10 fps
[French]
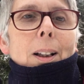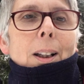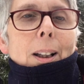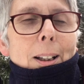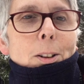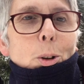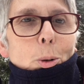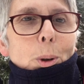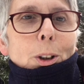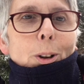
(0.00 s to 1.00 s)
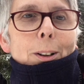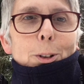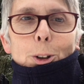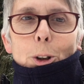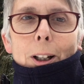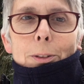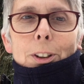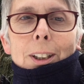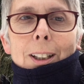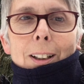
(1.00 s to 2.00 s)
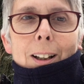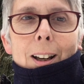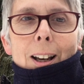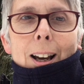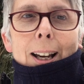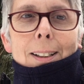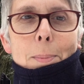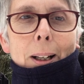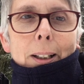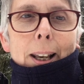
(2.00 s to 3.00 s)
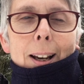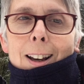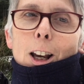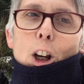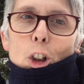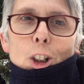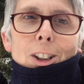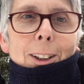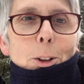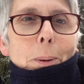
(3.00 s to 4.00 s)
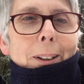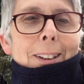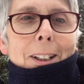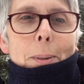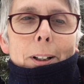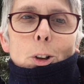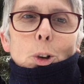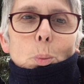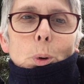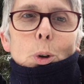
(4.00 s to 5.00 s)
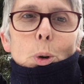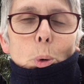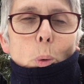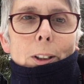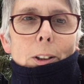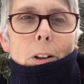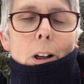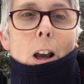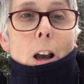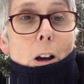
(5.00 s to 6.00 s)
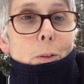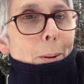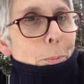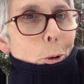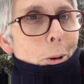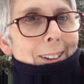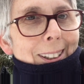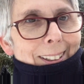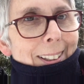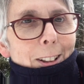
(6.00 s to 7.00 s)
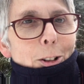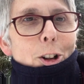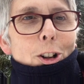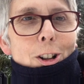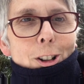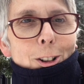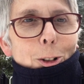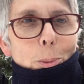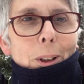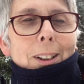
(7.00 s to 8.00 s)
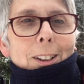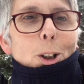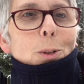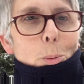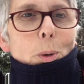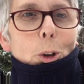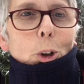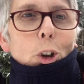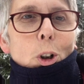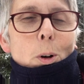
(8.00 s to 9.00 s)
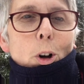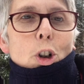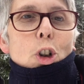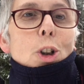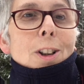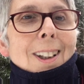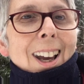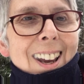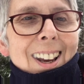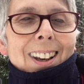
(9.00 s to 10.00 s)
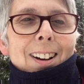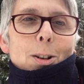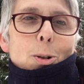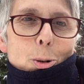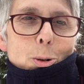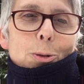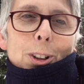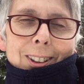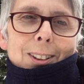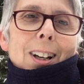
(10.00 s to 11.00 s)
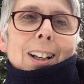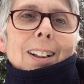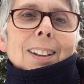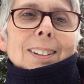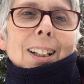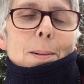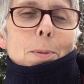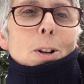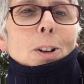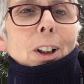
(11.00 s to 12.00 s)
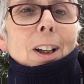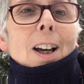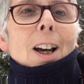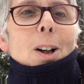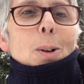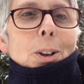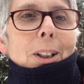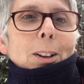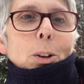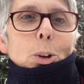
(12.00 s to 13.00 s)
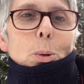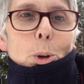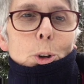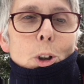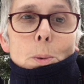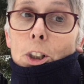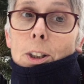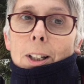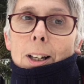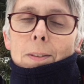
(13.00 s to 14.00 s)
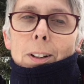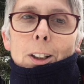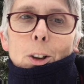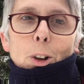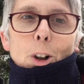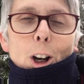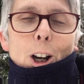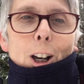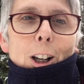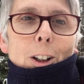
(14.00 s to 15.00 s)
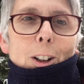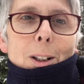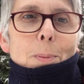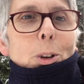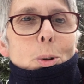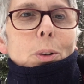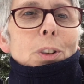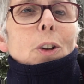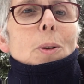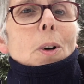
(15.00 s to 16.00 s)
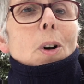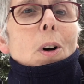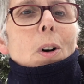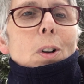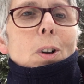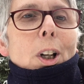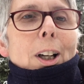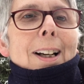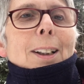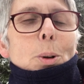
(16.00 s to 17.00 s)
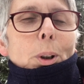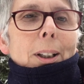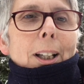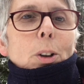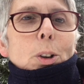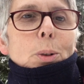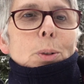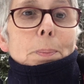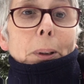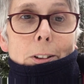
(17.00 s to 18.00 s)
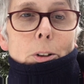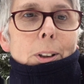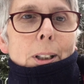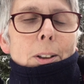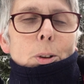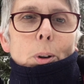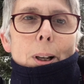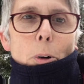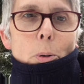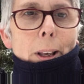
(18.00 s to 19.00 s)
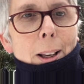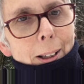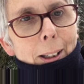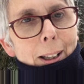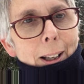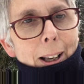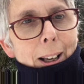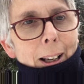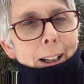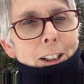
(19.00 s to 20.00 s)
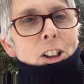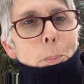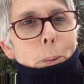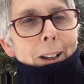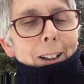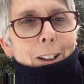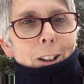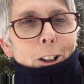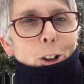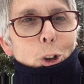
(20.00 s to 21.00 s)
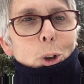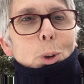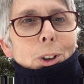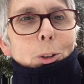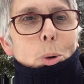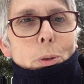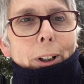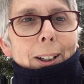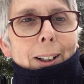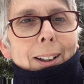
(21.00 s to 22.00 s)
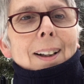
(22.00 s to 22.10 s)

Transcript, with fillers: qui est celui de la photographie euh, animalière que j'essaye de pratiquer maintenant depuis deux ou trois ans. Voilà pourquoi cette année encore, en 2019, au mois d'octobre, je serai au festival Salamandre, au théâtre de où J'y serai avec euh, euh, l'émission Environnement, Nature et cadre de vie, prise de terre sur la première. Et j'espère que je vous y retrouverai.